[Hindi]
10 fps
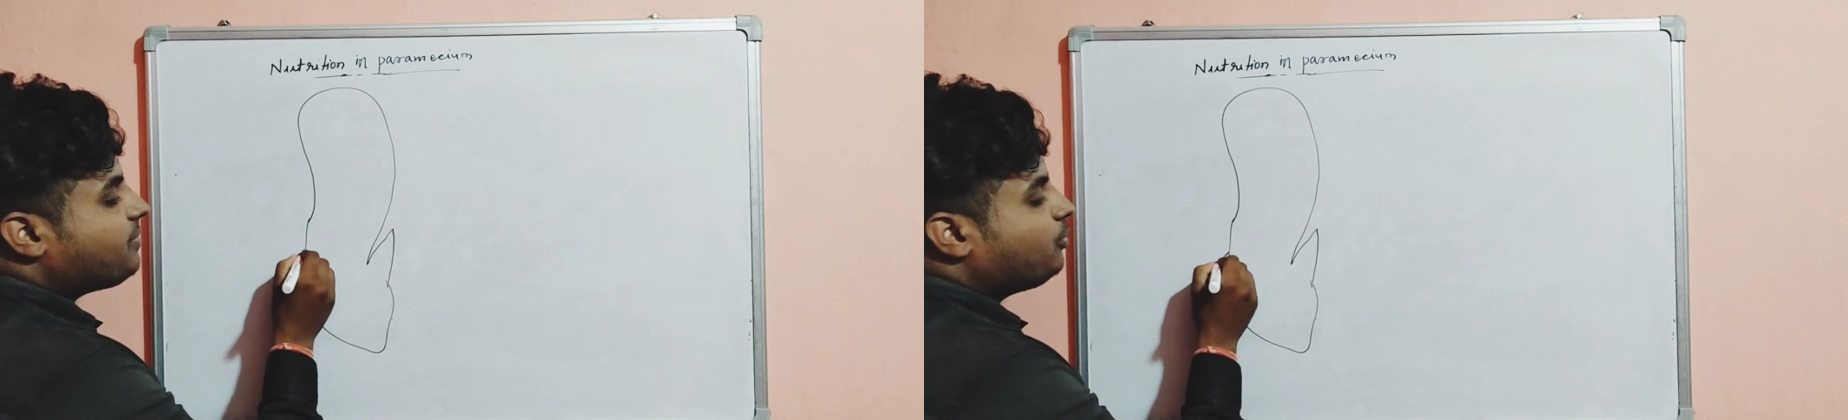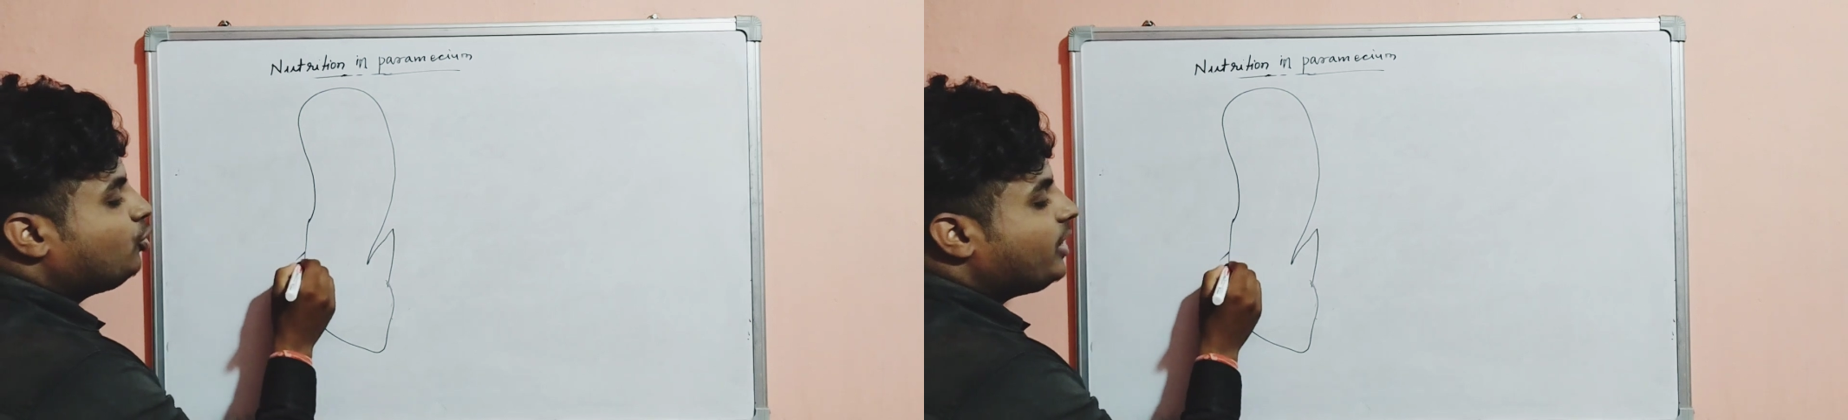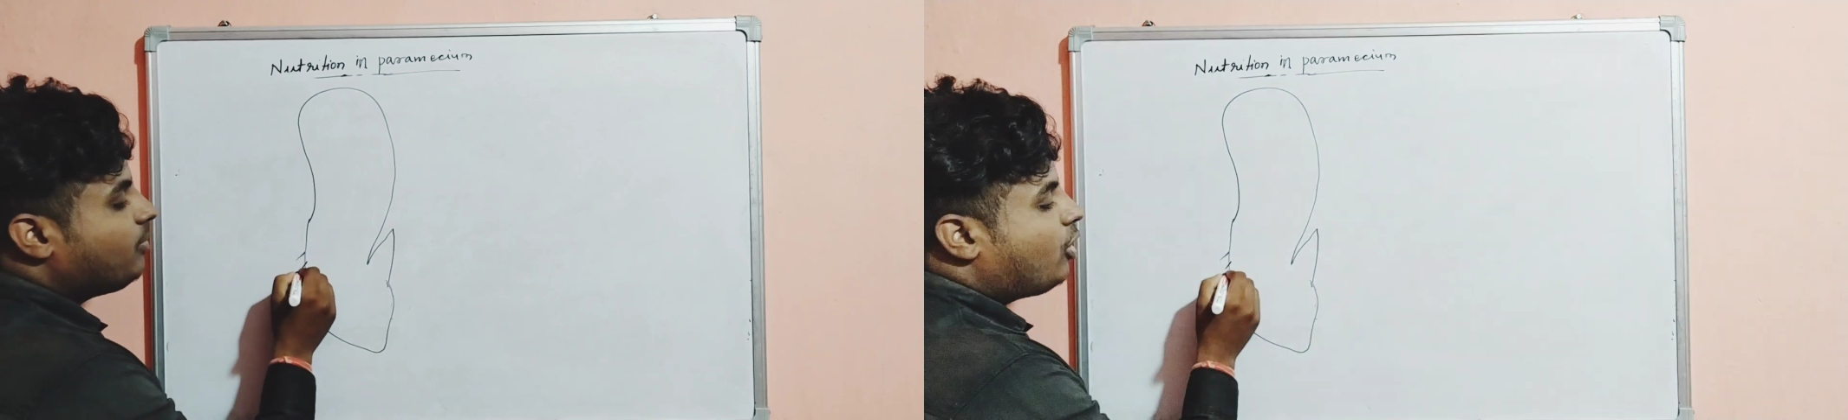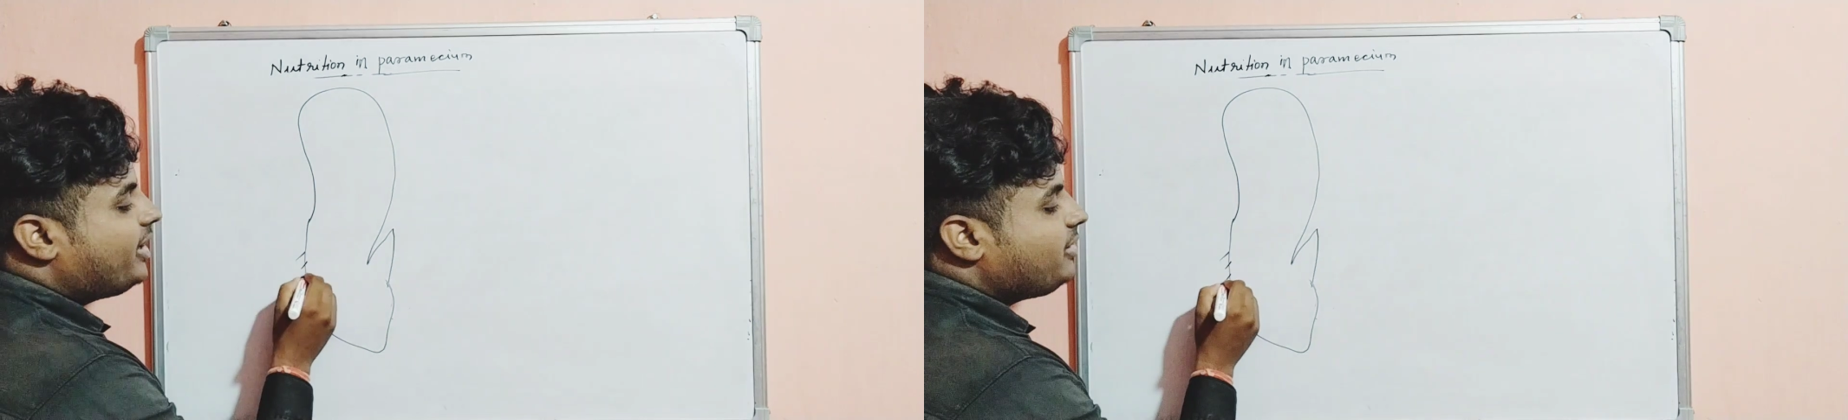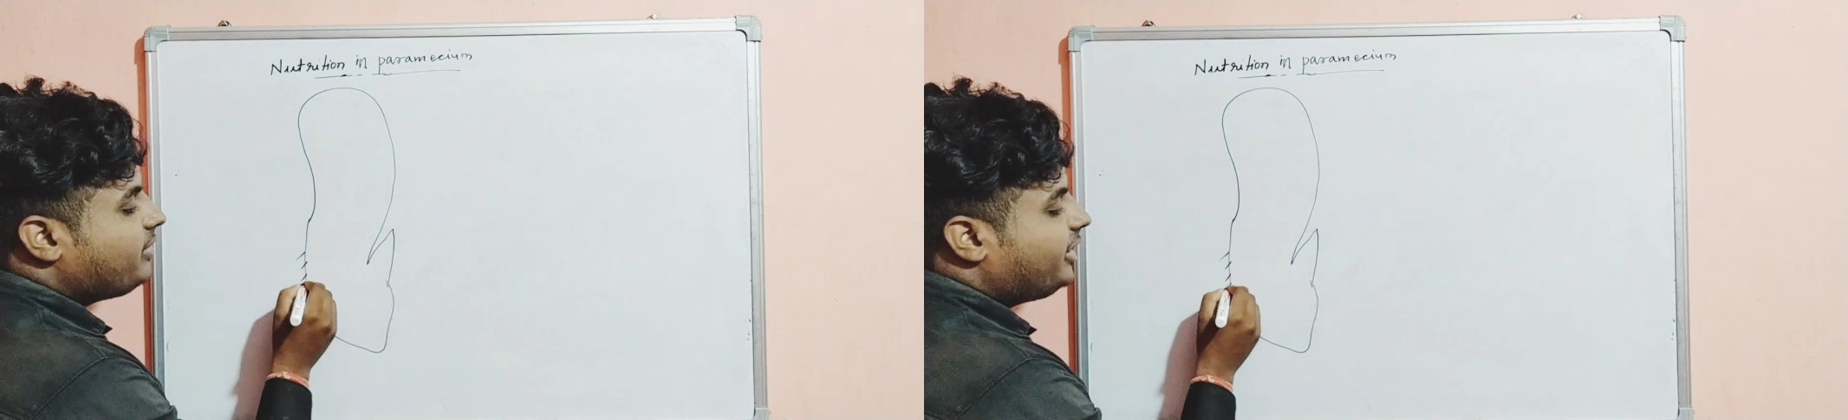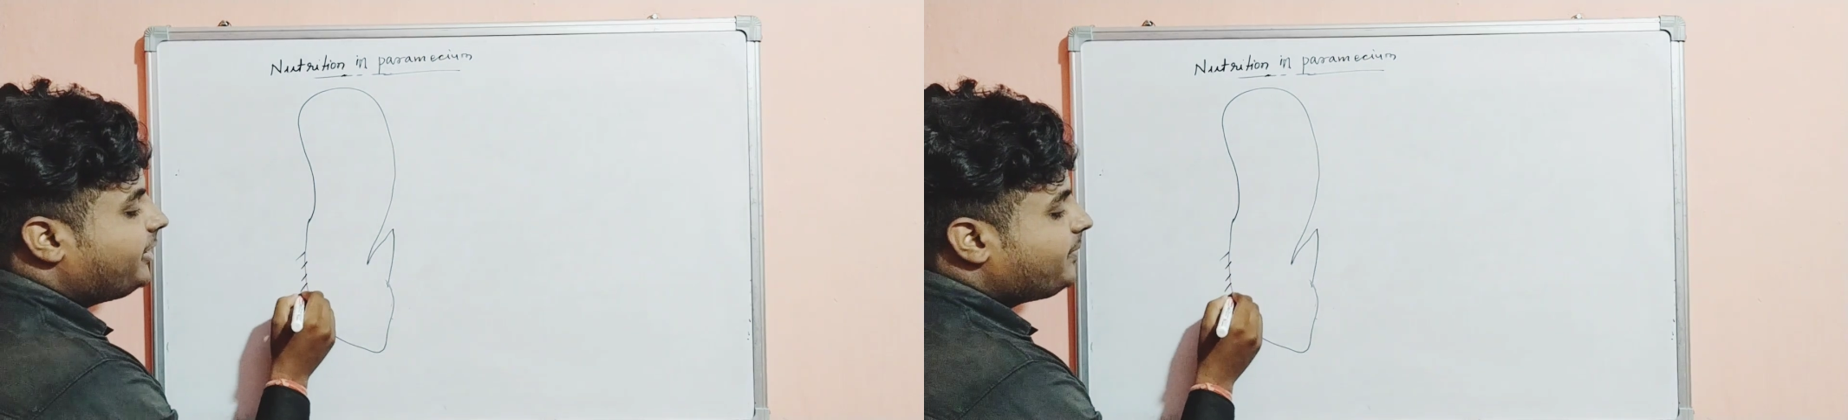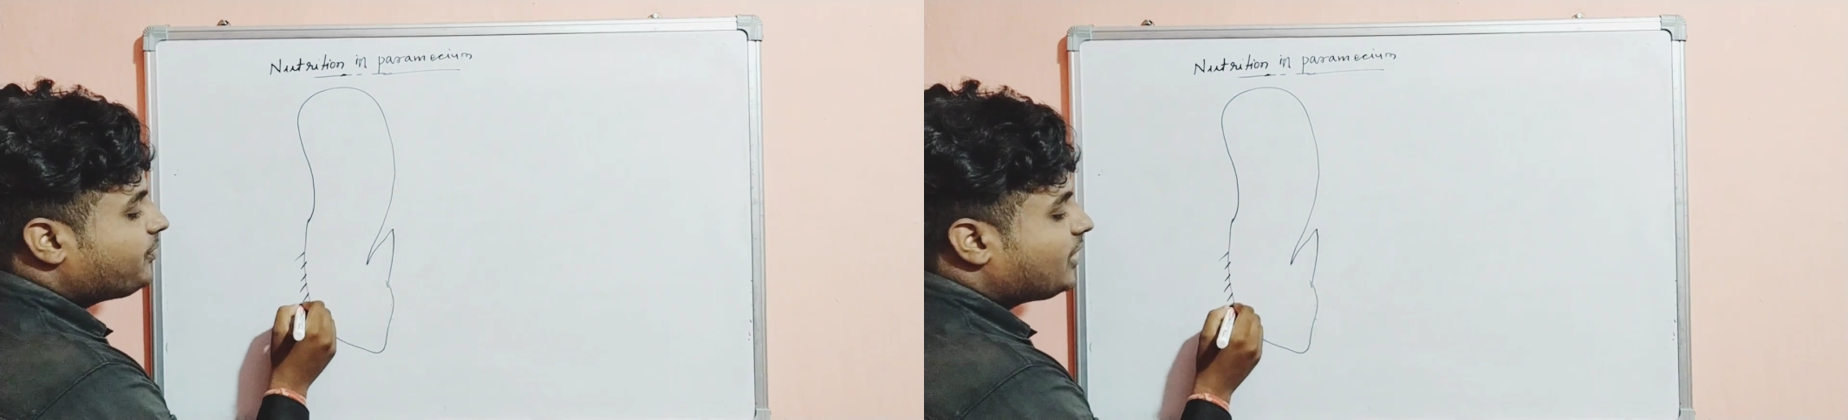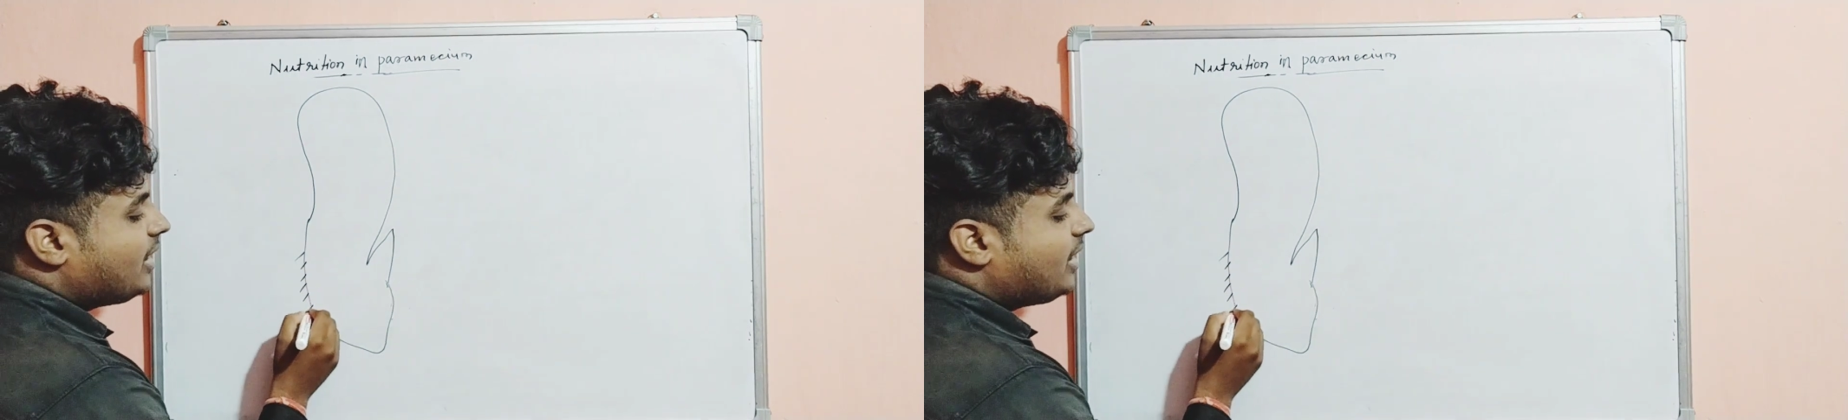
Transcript: के पूरे बॉडी में